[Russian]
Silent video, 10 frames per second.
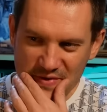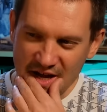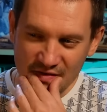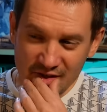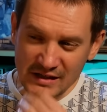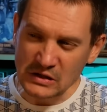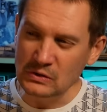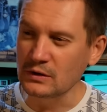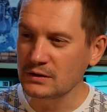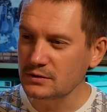Первый
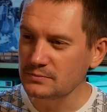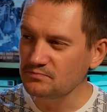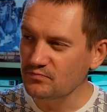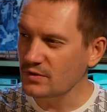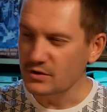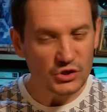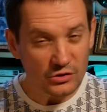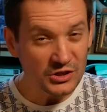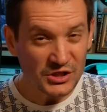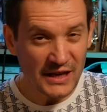ход.
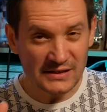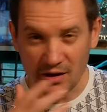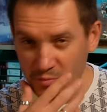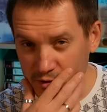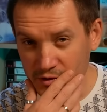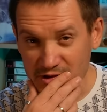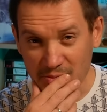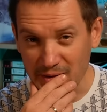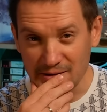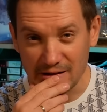Что же я забыл,
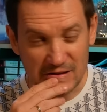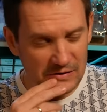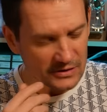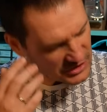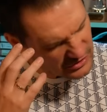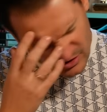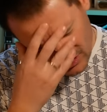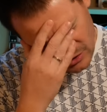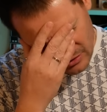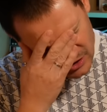господа? Что, что,
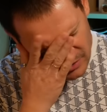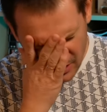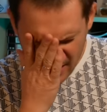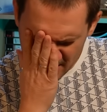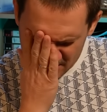что же